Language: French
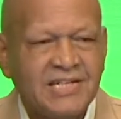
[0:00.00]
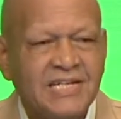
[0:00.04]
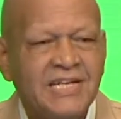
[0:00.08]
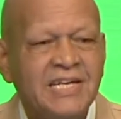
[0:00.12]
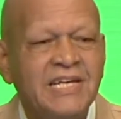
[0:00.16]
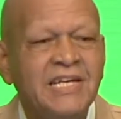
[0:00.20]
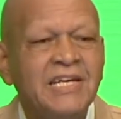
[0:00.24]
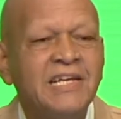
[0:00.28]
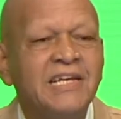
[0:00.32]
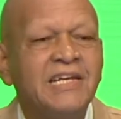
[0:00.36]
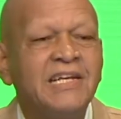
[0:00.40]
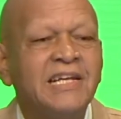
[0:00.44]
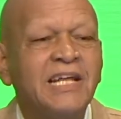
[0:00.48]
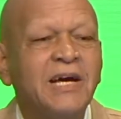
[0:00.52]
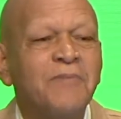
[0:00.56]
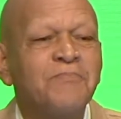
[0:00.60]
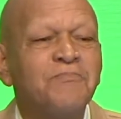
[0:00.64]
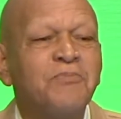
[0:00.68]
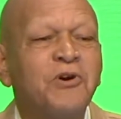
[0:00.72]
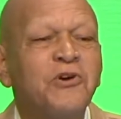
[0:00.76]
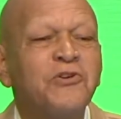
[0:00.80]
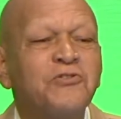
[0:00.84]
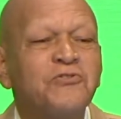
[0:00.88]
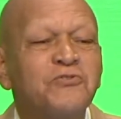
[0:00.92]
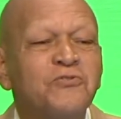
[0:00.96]
et la
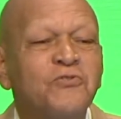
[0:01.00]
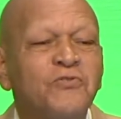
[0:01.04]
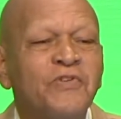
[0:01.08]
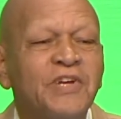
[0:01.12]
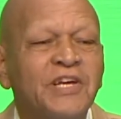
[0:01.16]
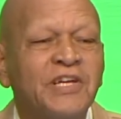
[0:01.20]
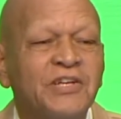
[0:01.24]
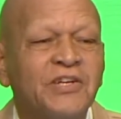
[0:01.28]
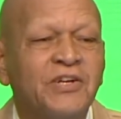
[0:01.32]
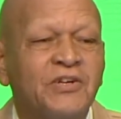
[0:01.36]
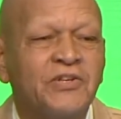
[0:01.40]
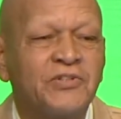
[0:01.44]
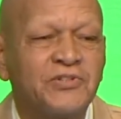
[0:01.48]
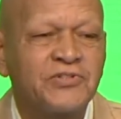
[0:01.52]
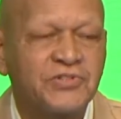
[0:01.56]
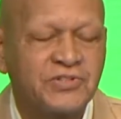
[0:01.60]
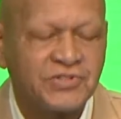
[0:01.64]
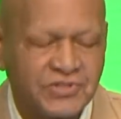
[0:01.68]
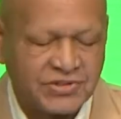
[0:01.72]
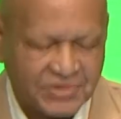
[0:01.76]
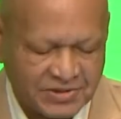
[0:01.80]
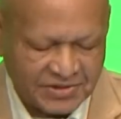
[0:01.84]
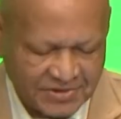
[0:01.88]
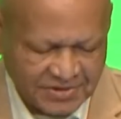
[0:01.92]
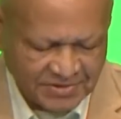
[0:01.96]
bonne
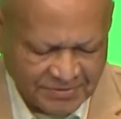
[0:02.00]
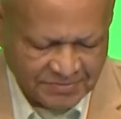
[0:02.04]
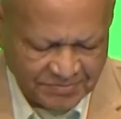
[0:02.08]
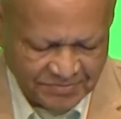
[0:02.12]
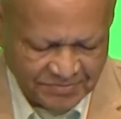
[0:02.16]
gouvernance